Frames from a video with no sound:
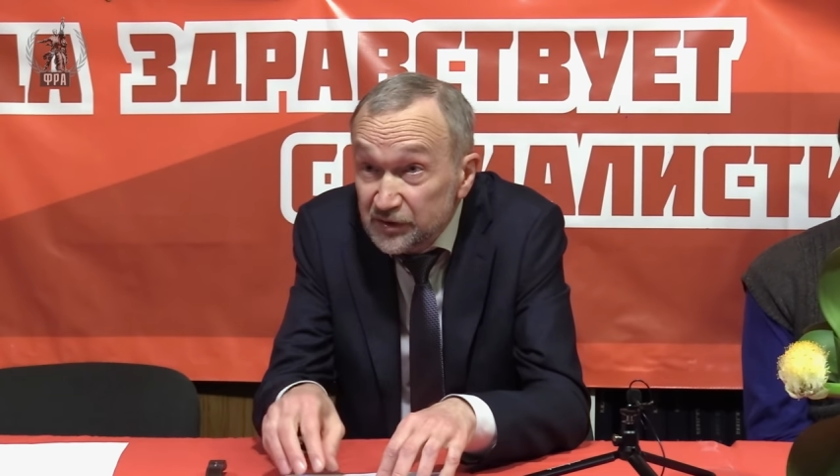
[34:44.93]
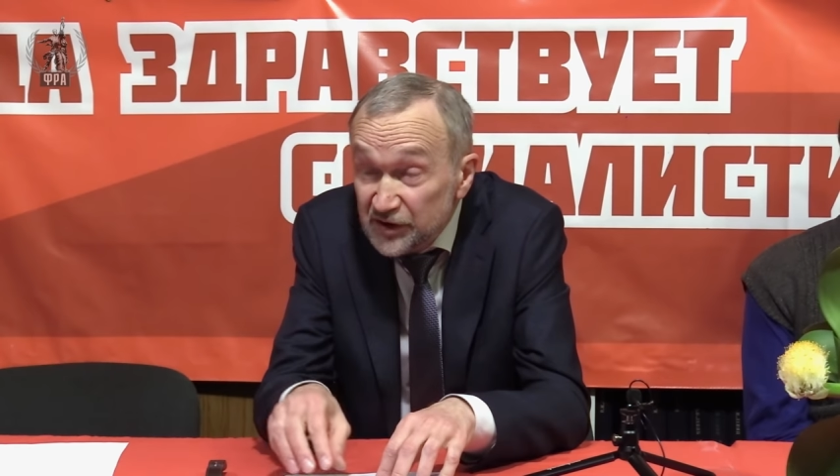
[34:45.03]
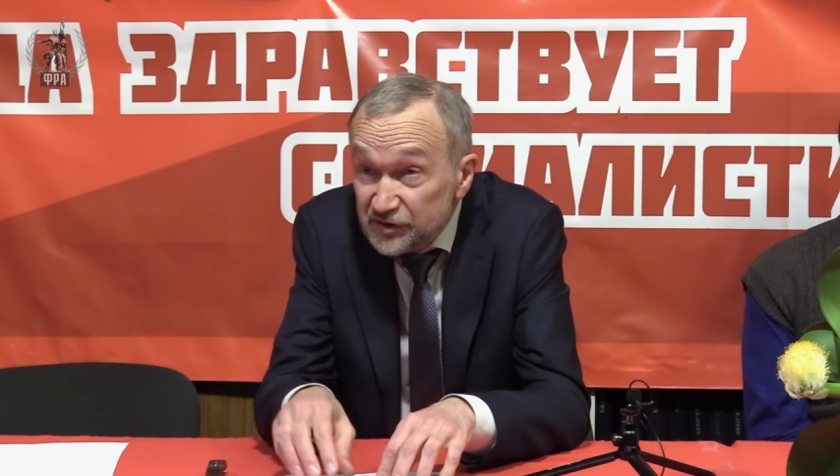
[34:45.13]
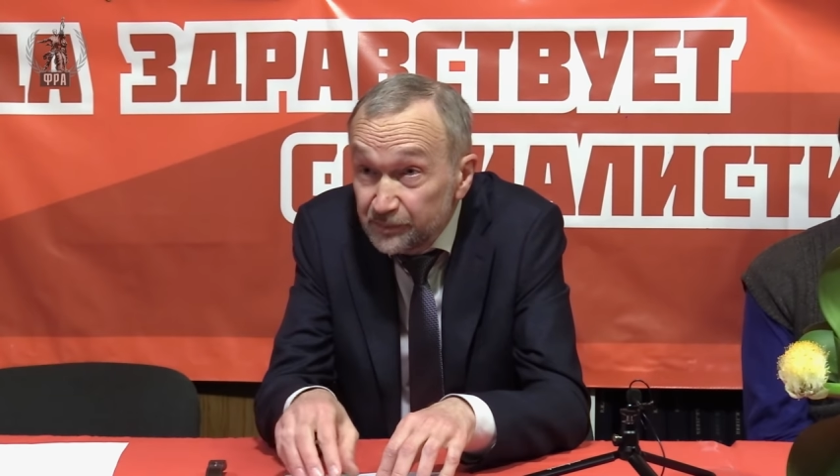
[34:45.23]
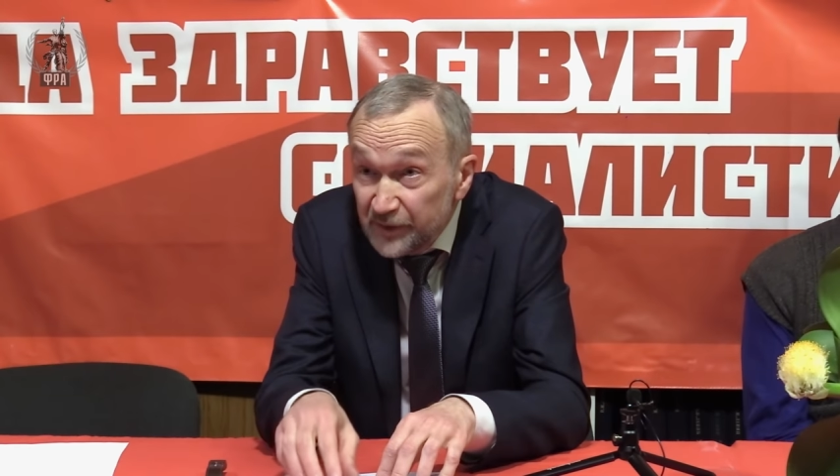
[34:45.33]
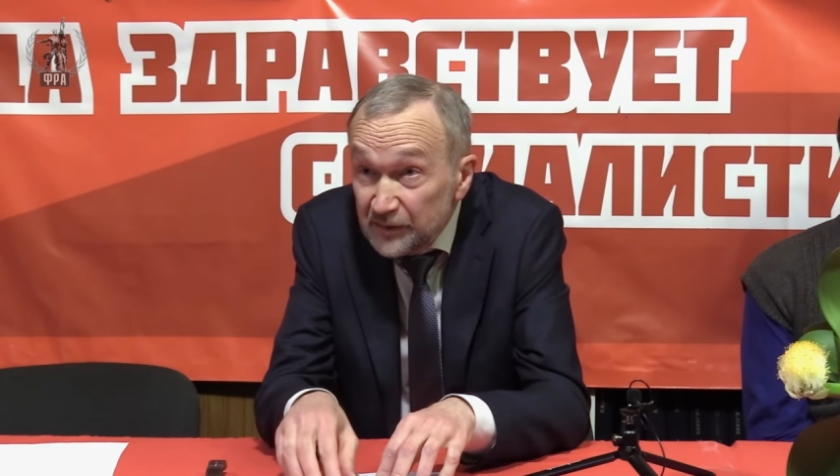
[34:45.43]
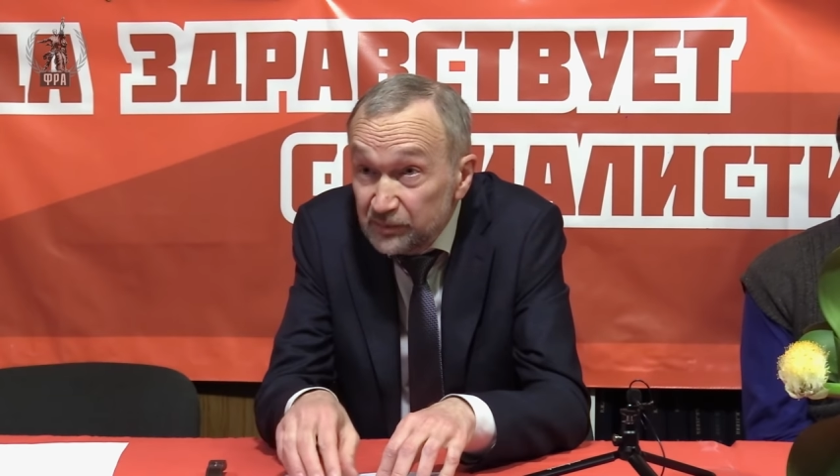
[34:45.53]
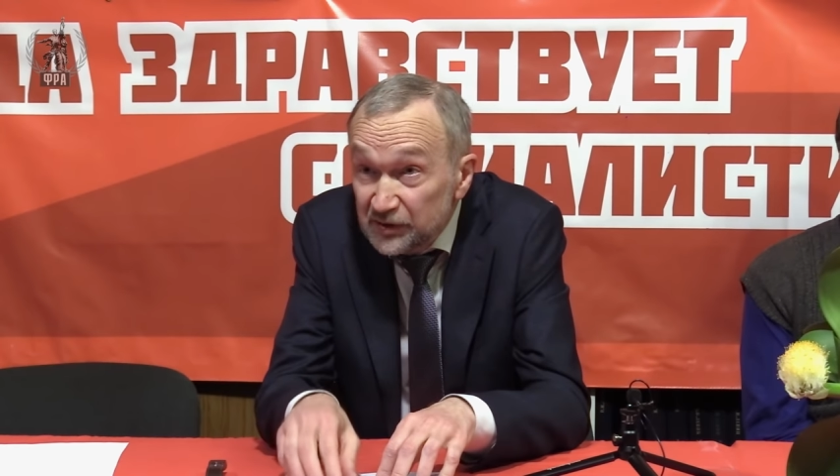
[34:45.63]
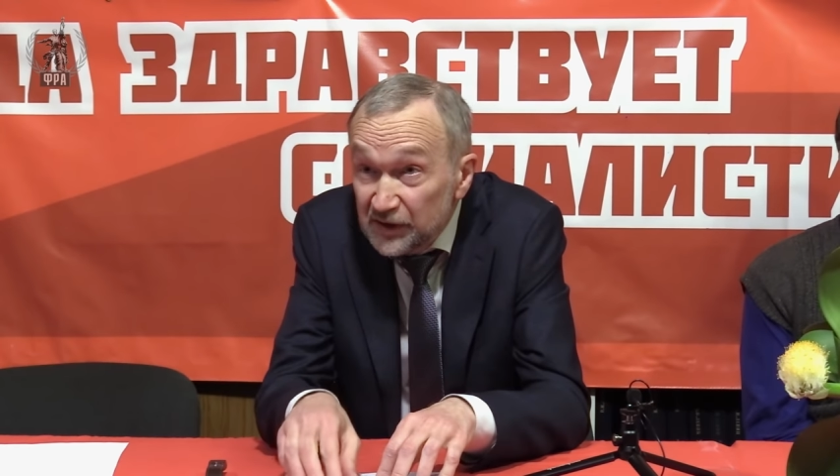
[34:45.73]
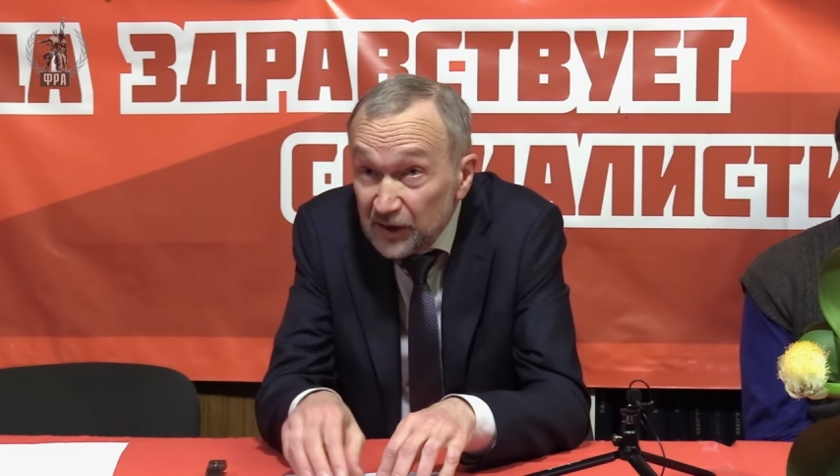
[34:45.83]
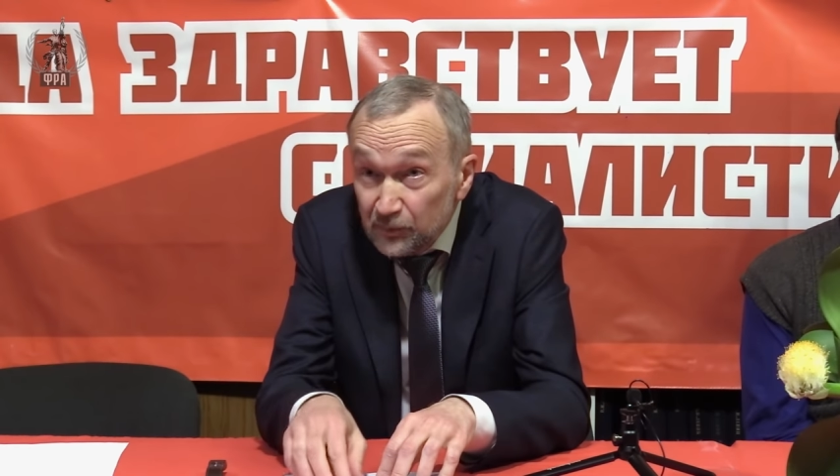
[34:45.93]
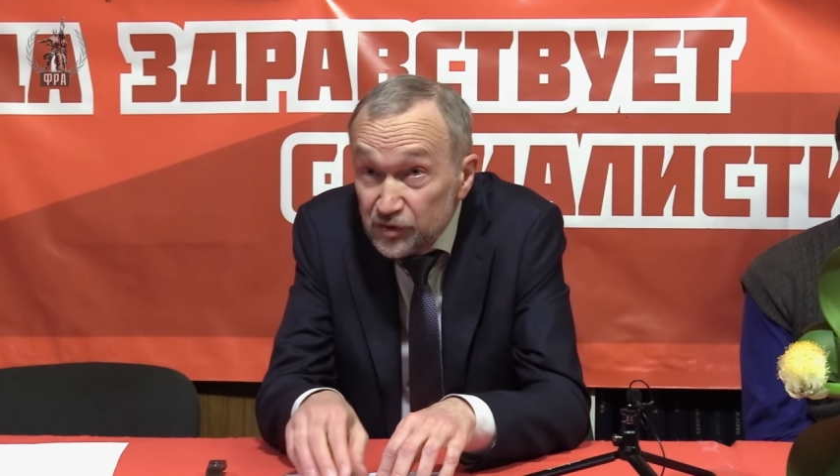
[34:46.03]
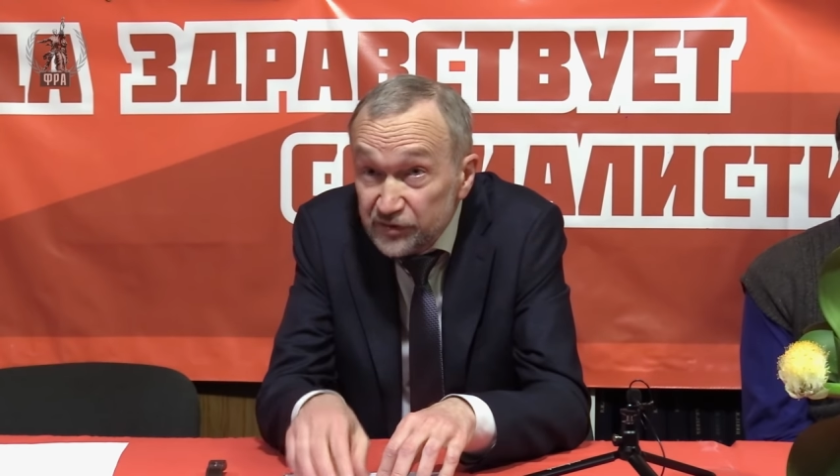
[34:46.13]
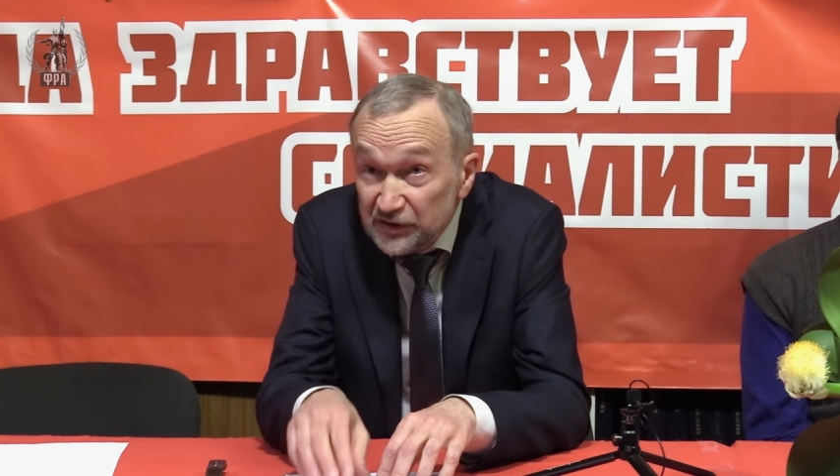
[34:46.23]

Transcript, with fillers: скажем, прибыль для рабочего –